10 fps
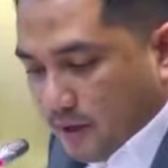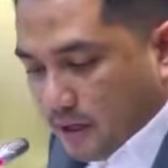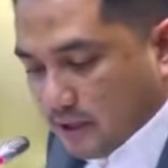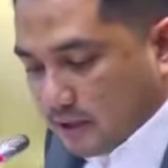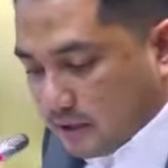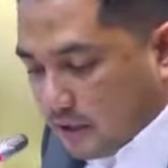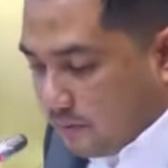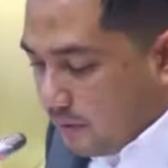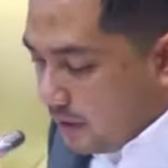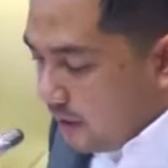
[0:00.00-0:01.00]
yang telah
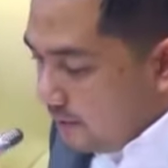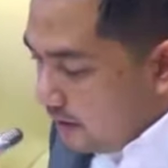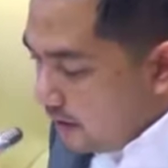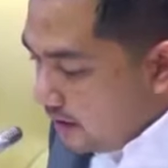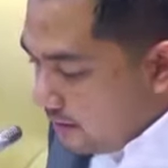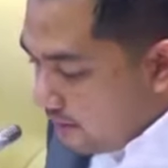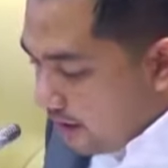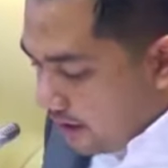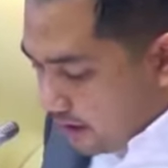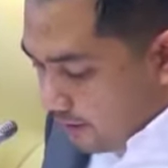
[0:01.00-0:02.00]
para menteri
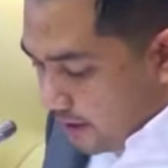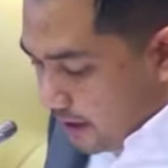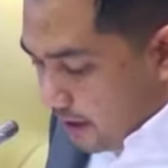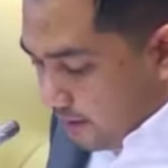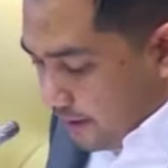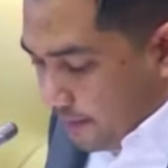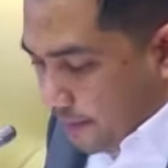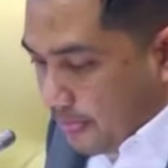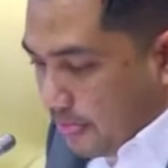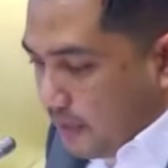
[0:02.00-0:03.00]
sampaikan kepada kami.
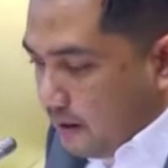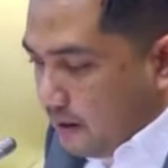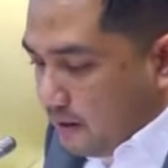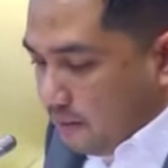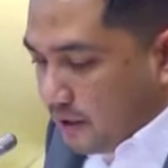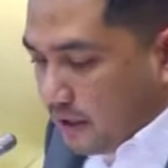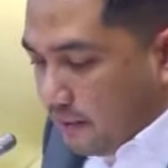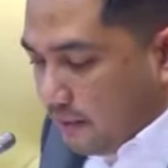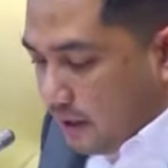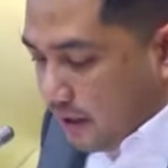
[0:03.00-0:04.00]

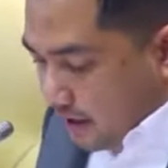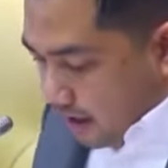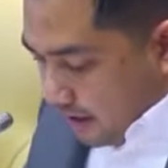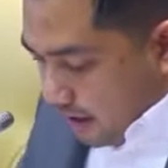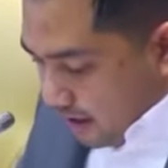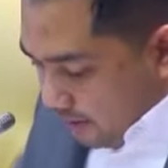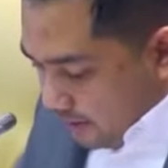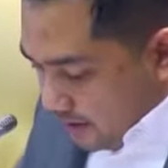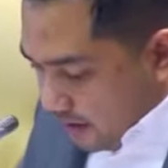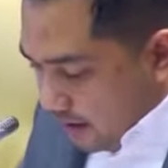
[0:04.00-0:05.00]
Pertama, Kanda Halim
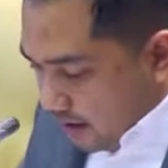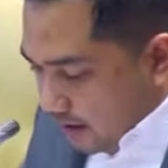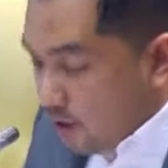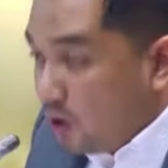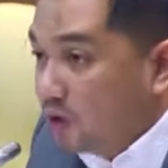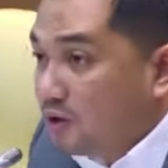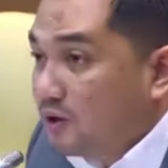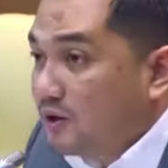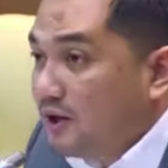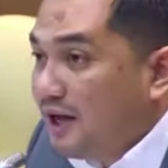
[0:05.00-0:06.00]
Iskandar,
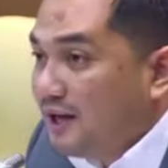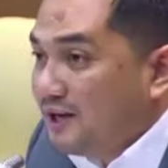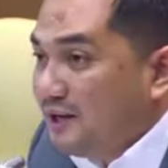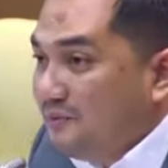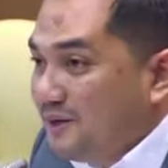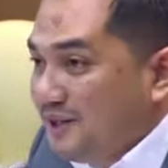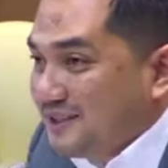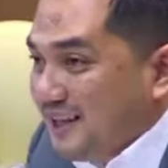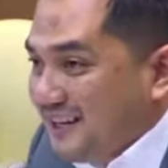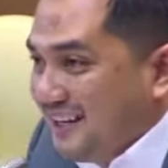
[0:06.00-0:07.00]
Dr. Halim
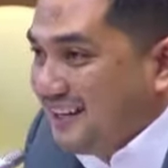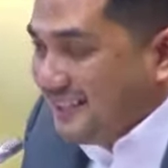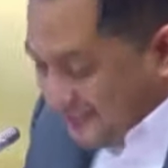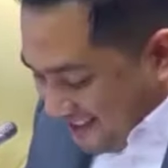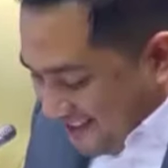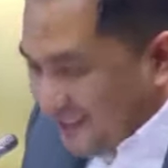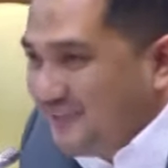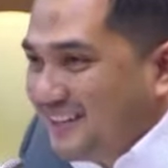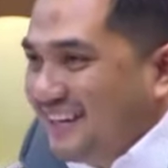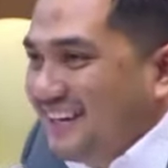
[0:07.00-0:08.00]
Iskandar.
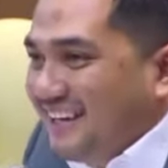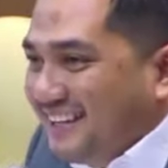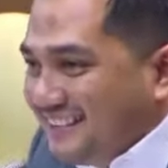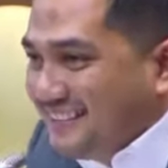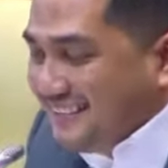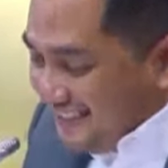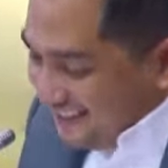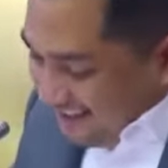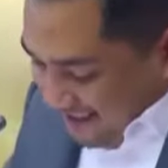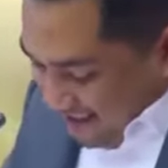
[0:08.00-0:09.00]
Selamat Kanda.
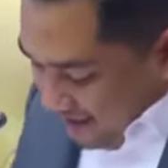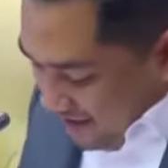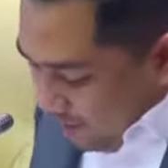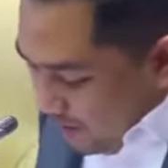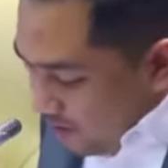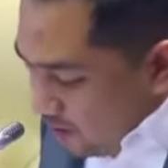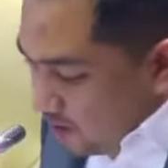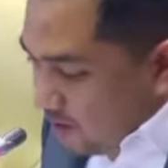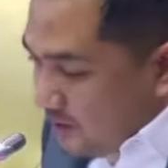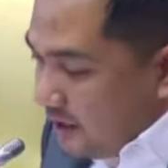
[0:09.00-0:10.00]
Dapat
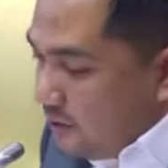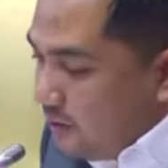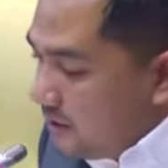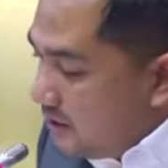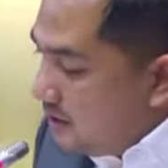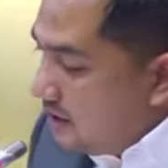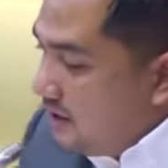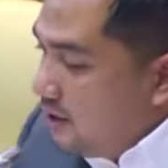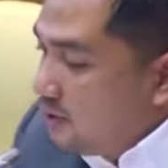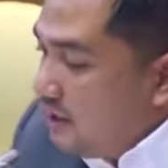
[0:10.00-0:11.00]
doktor dari Universitas Negeri
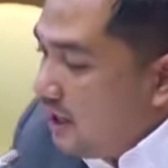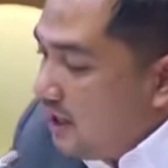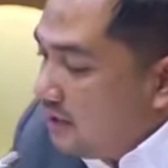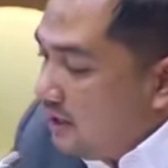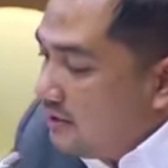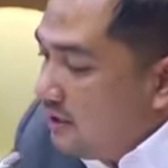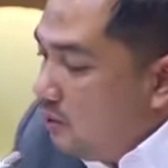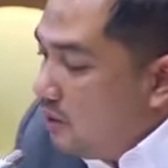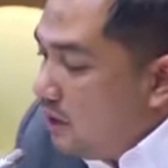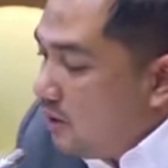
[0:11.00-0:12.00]
Yogyakarta. Saya
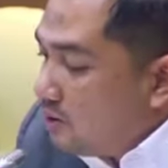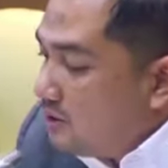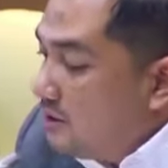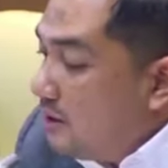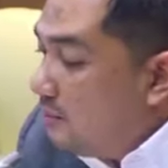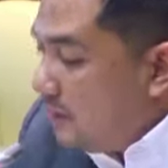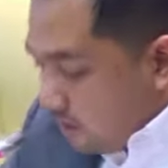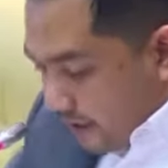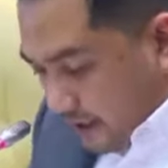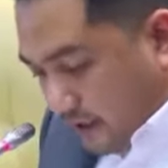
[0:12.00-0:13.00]
dulu ngekos di samping
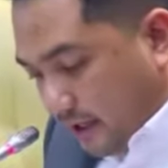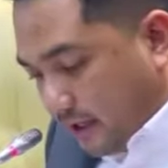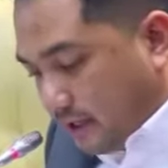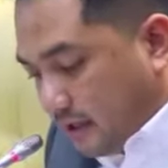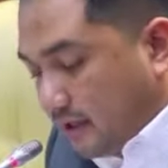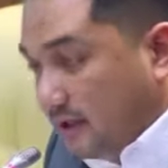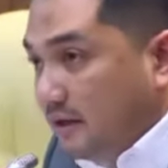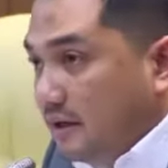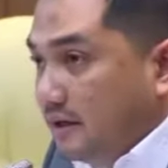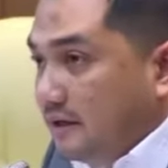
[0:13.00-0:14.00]
UNY Kanda. Jadi